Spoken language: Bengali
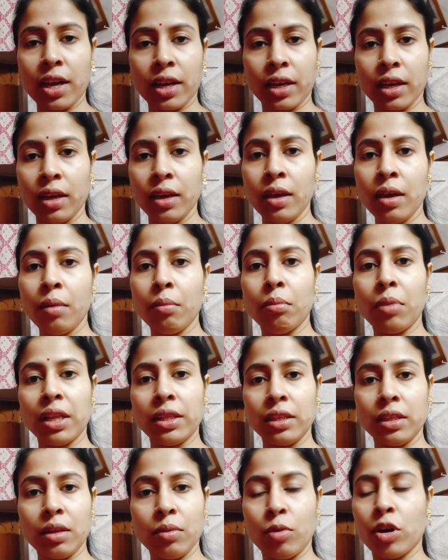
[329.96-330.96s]
ভরা থাকে
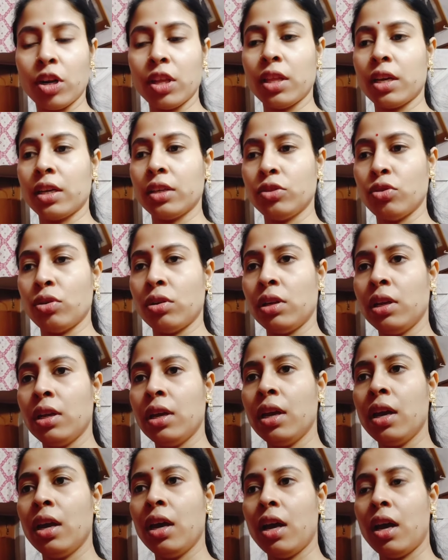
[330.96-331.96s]
বালতিতে ভরা থাকে
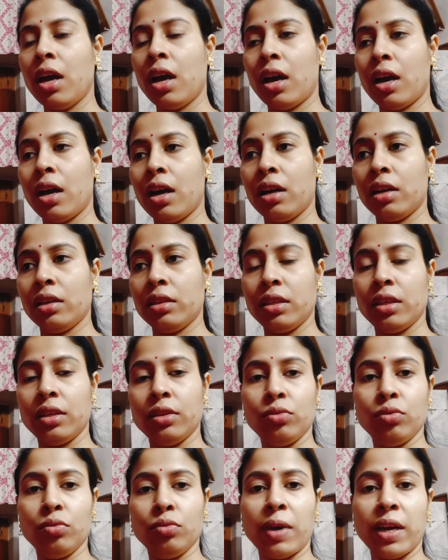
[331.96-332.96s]
জল
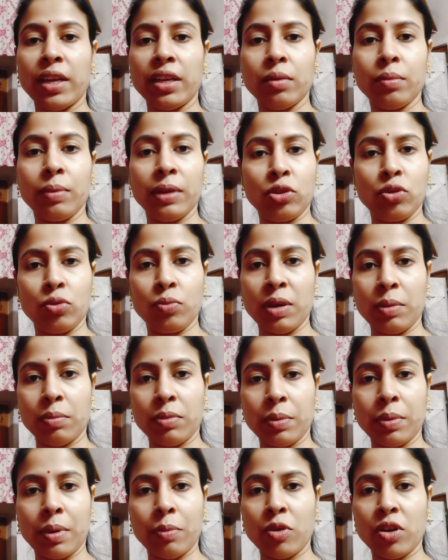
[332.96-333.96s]
আর যেহেতু বাইরের
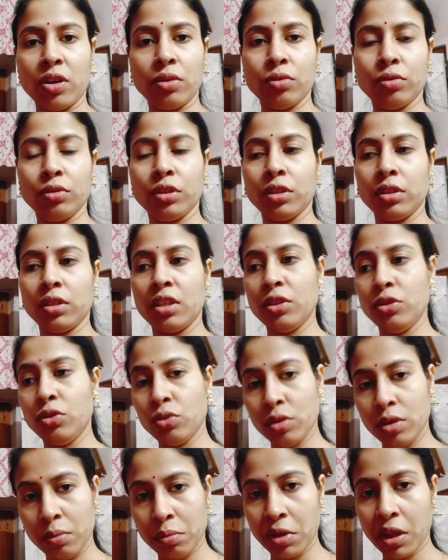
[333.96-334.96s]
বাথরুমই আমরা ব্যবহার করছি
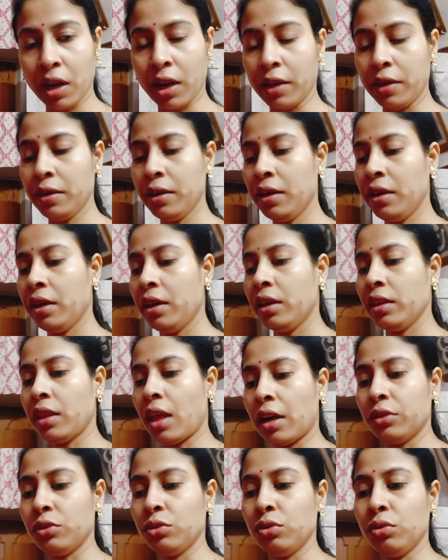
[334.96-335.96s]
তিনজনে মিলেই
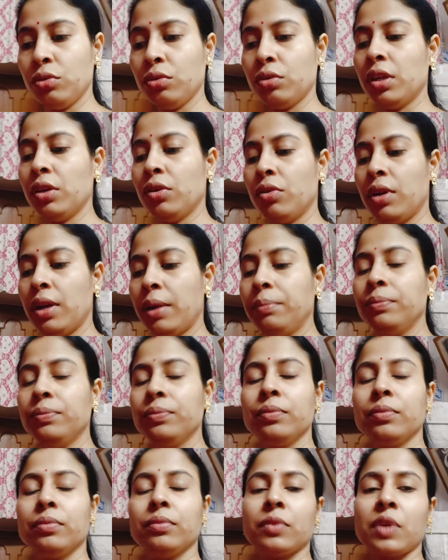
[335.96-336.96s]
তার জন্য কি
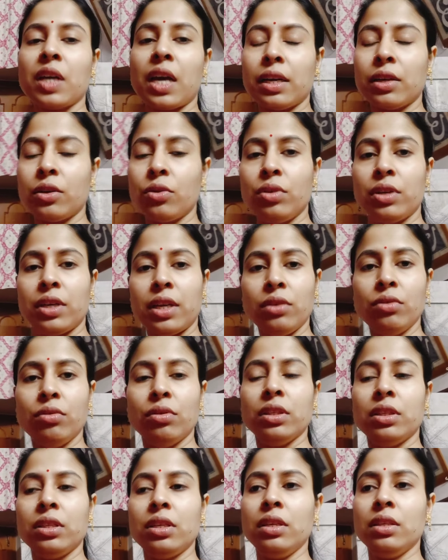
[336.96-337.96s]
করলাম কালকেও
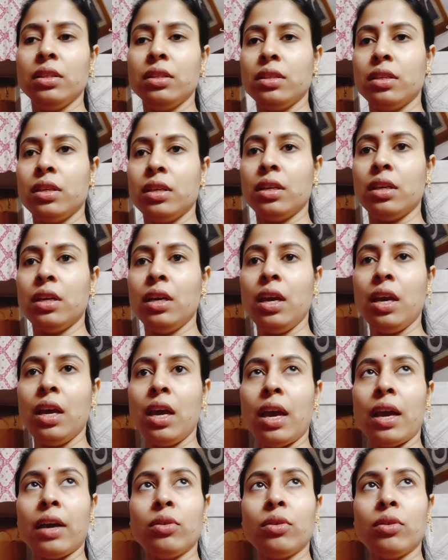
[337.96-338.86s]
এটাই করেছি যে